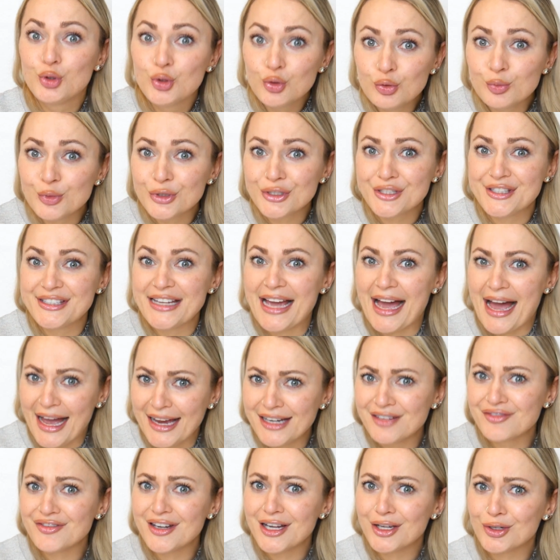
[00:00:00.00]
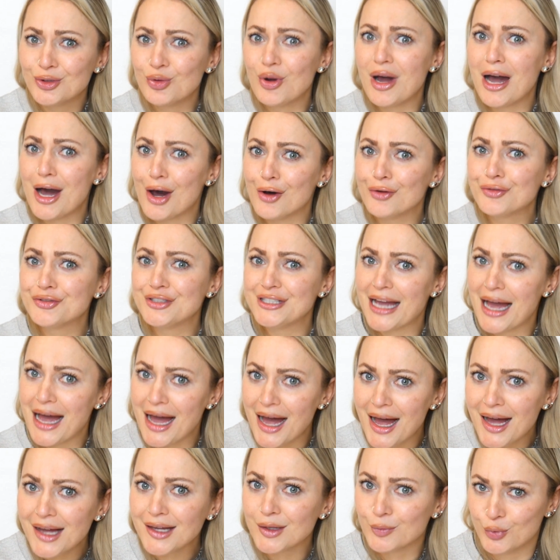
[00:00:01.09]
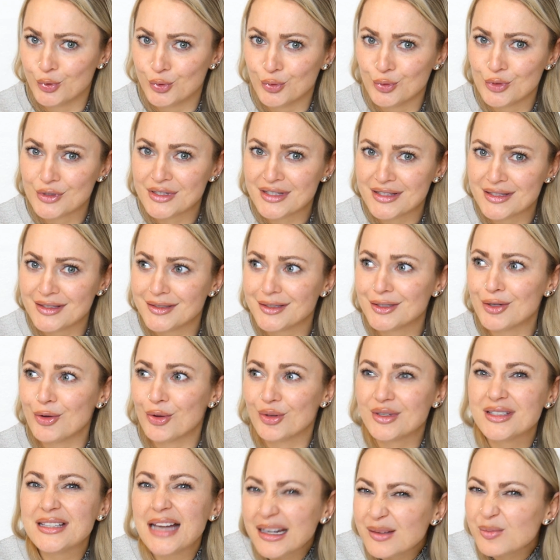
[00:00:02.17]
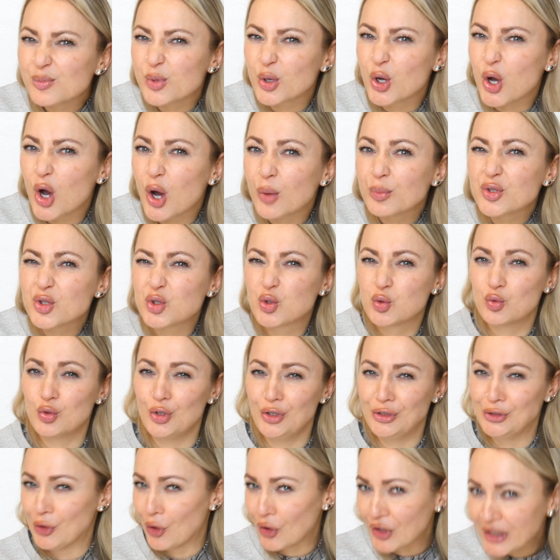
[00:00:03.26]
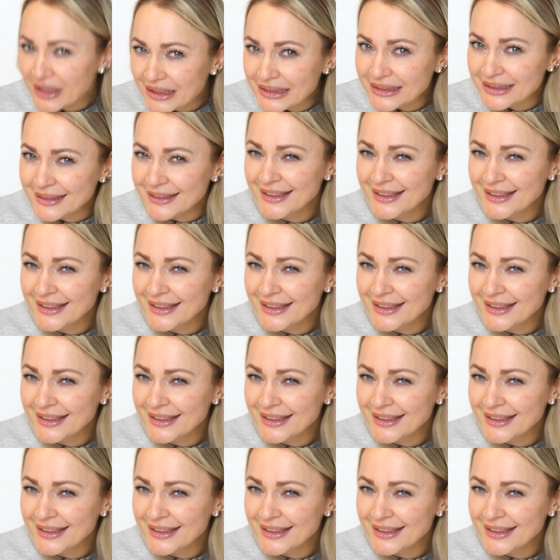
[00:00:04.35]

Du musst dir einfach nur auf die Haare pusten und dann bekommst du Locken.